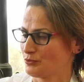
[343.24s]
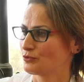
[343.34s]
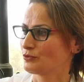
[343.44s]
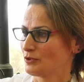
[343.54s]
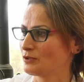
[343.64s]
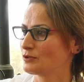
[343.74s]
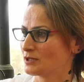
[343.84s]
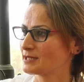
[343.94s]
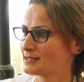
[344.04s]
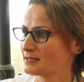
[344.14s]
bütün
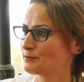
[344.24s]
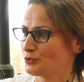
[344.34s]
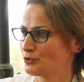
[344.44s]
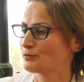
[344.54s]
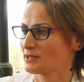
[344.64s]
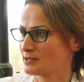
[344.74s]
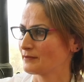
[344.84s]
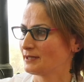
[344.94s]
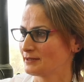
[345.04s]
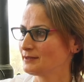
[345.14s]
e, kızın bütün
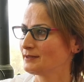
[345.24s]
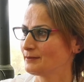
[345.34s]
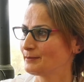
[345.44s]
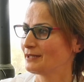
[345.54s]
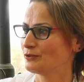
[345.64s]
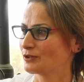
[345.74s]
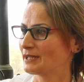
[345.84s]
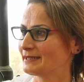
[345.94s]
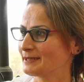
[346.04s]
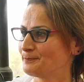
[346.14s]
masraflarını ben
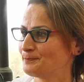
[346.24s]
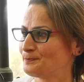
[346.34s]
yüklendim.